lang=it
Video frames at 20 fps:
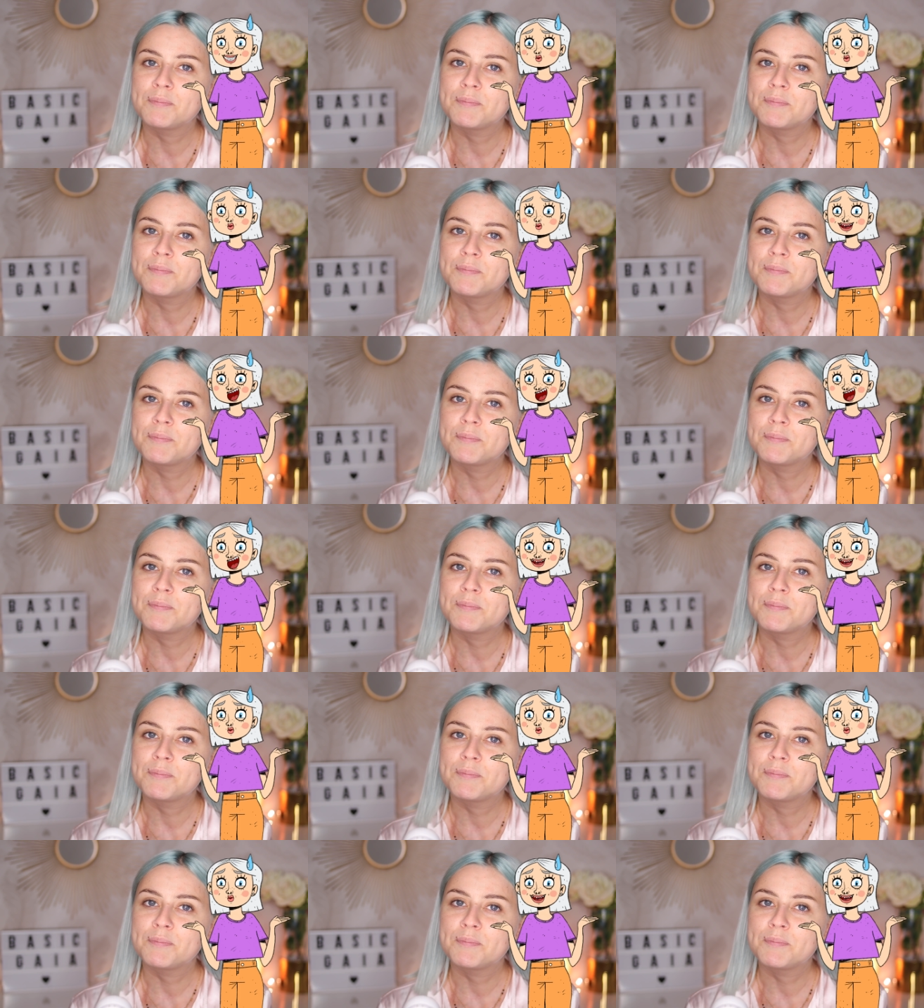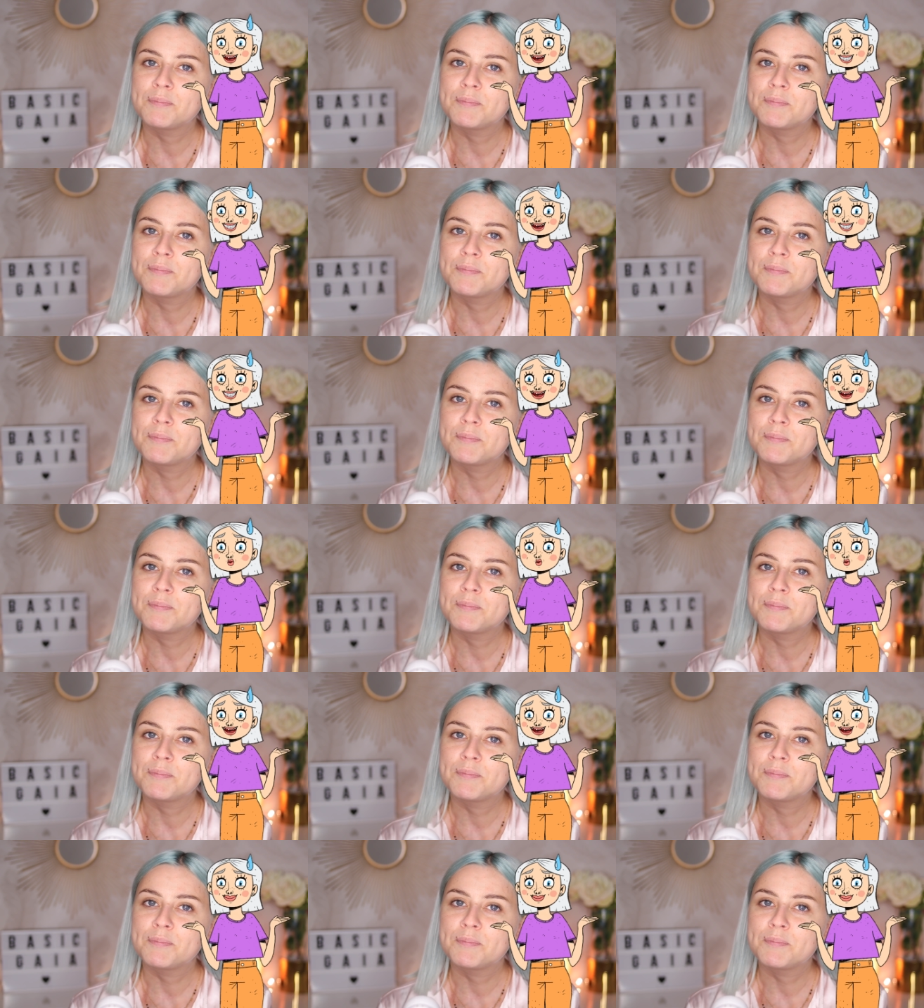Vogue devono sempre prendere
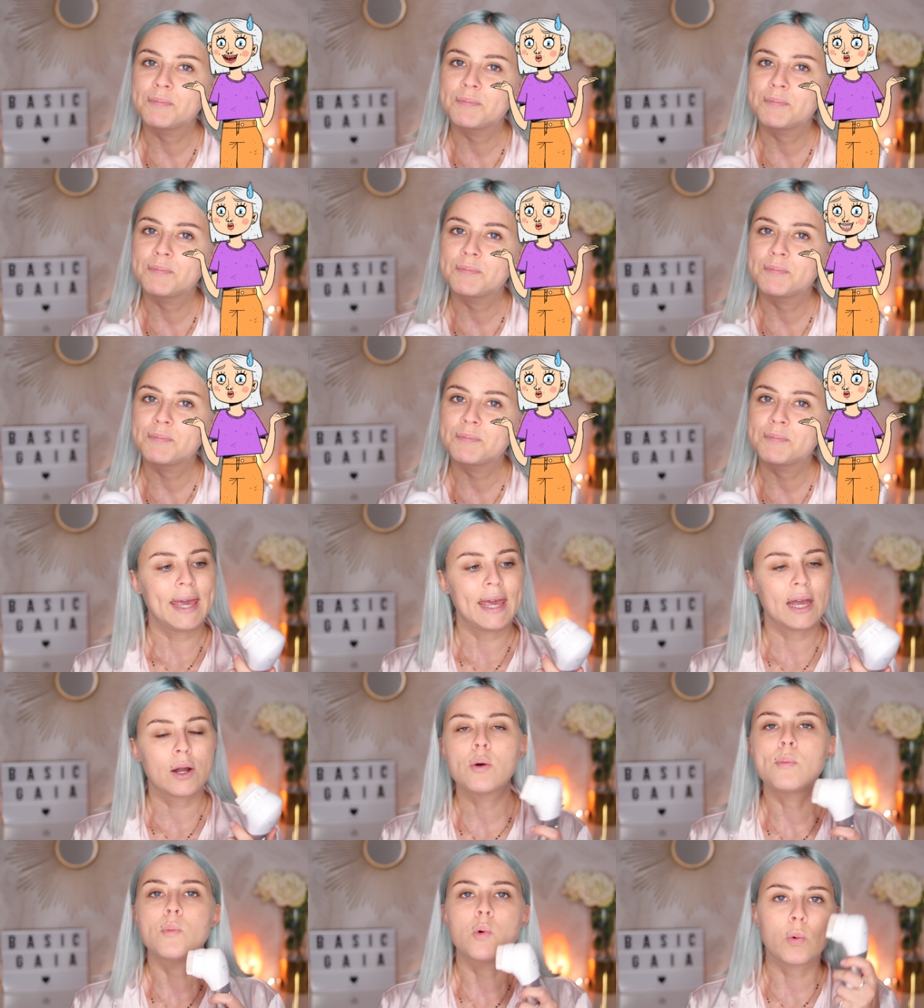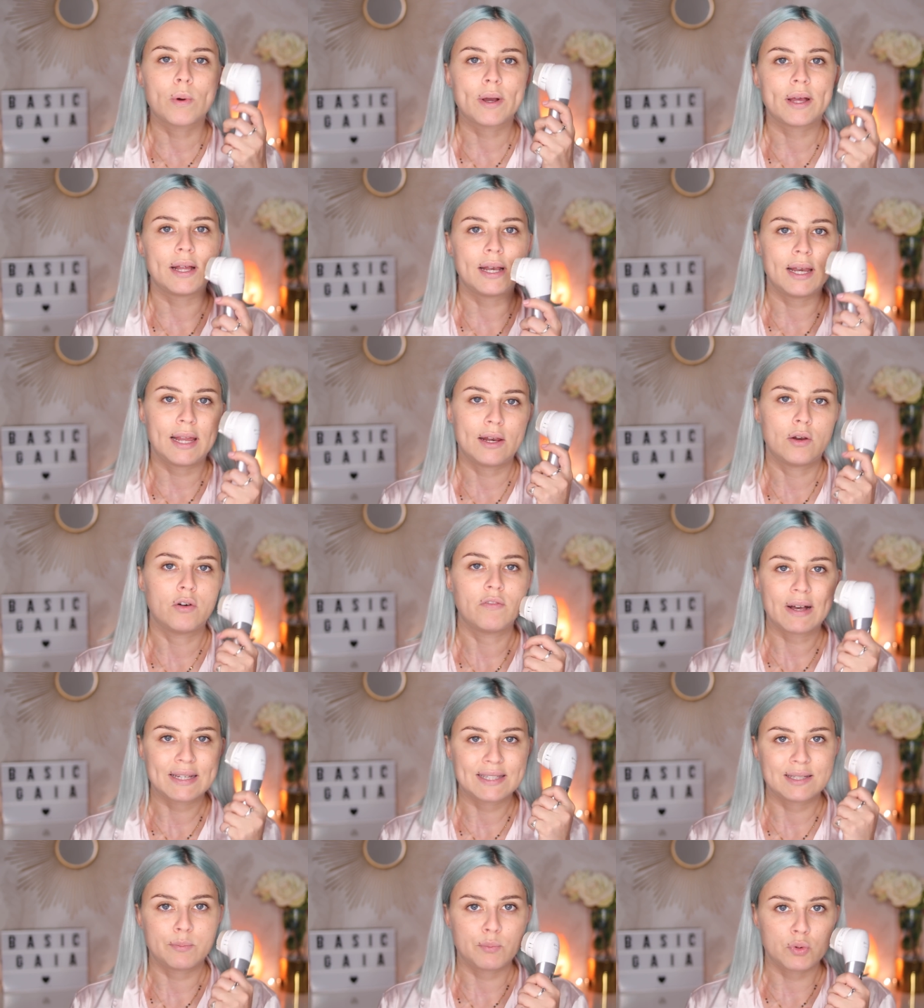una piega porno? E comunque lei lo
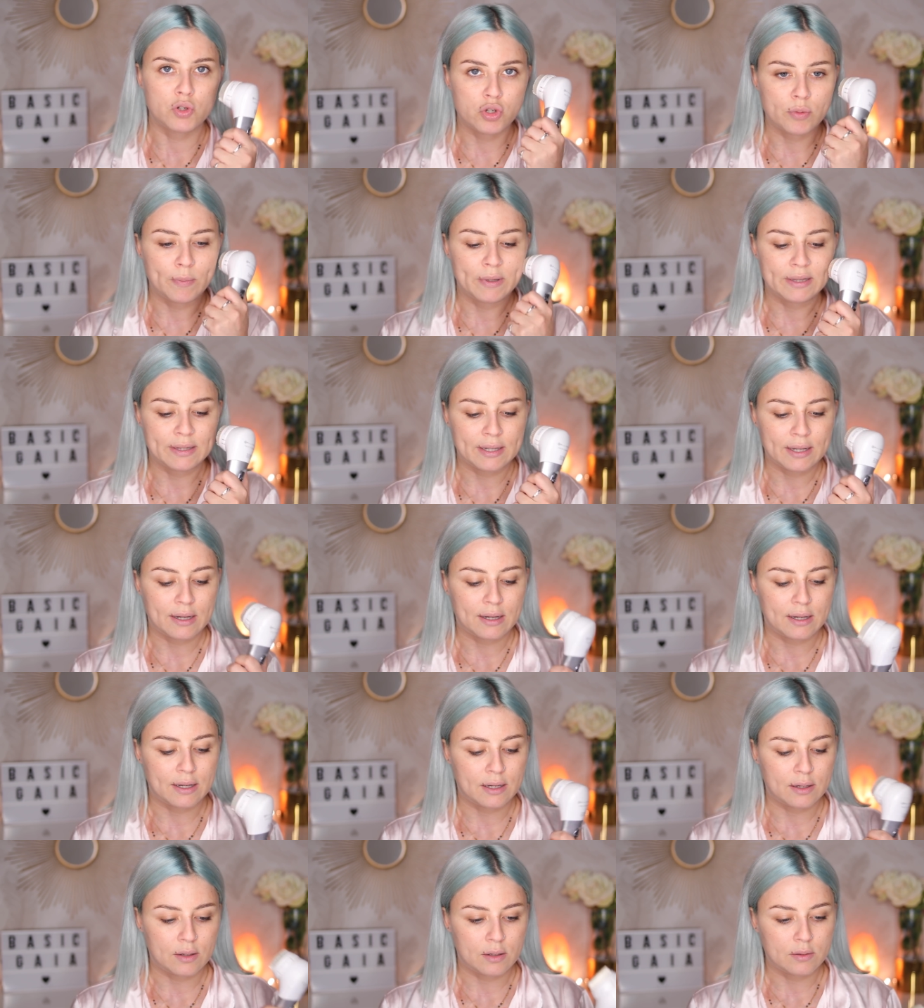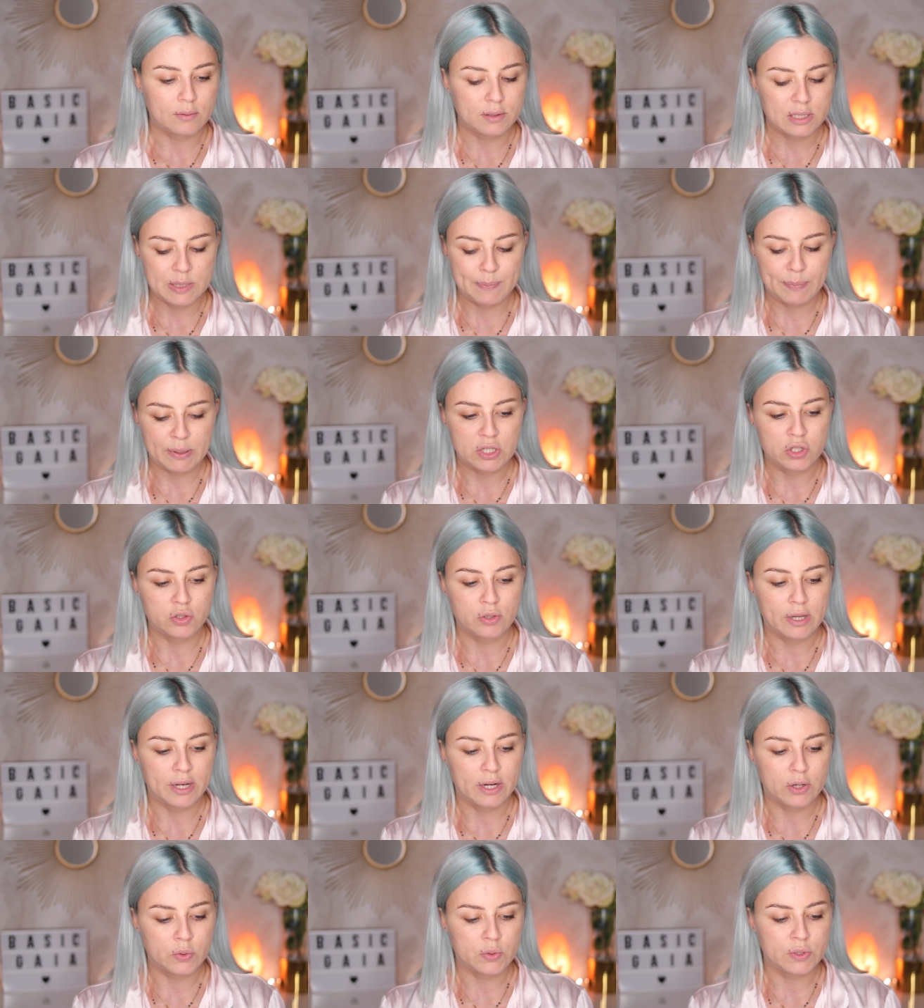va semplicemente a
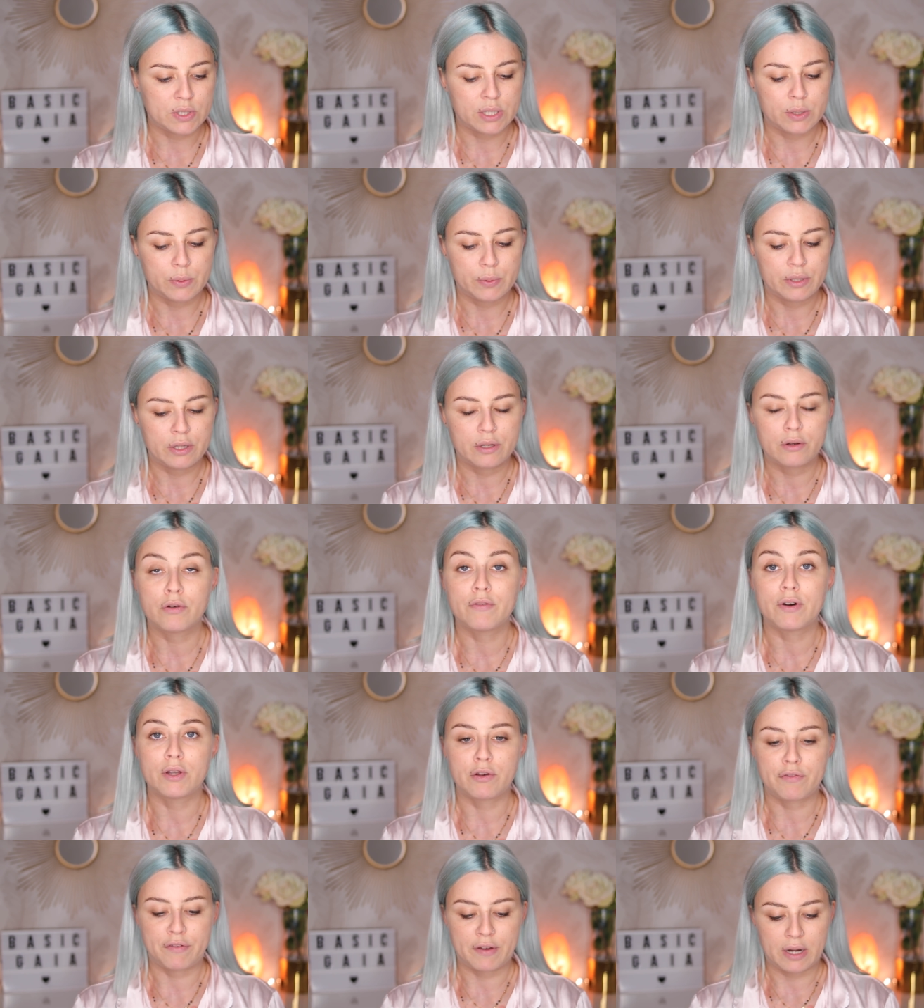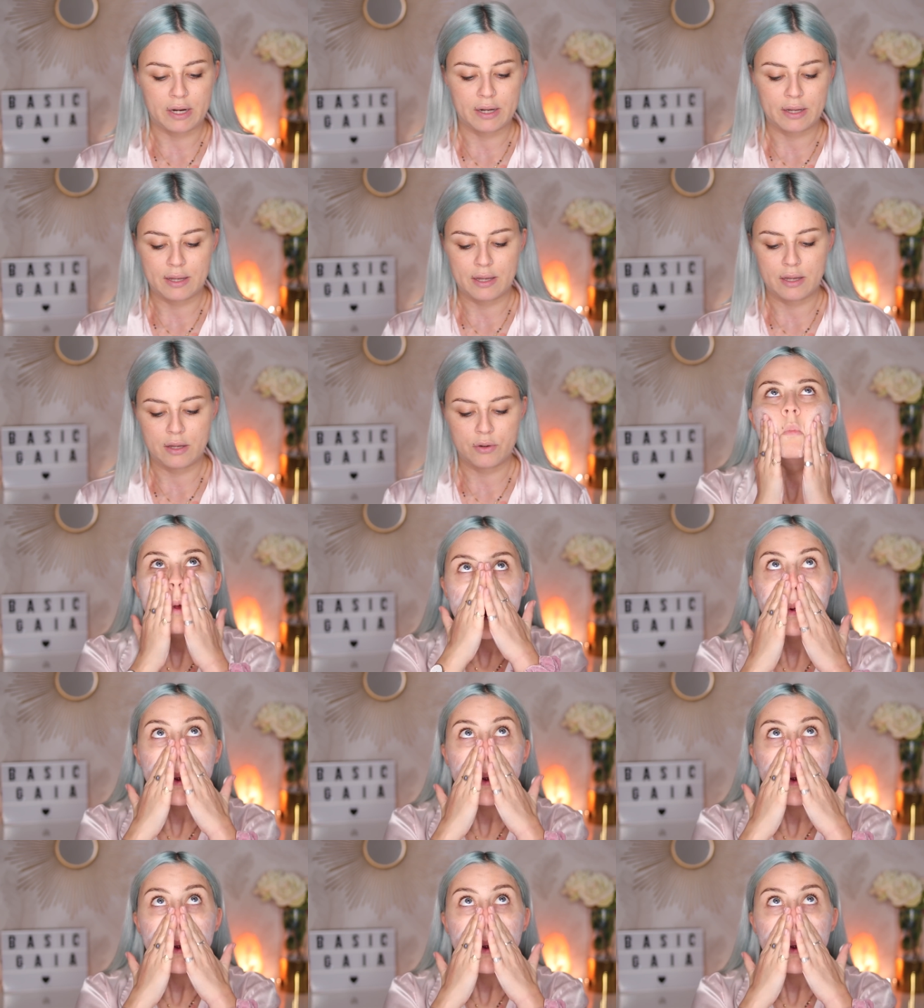spazzolare così, quindi lo vado a fare anch'io.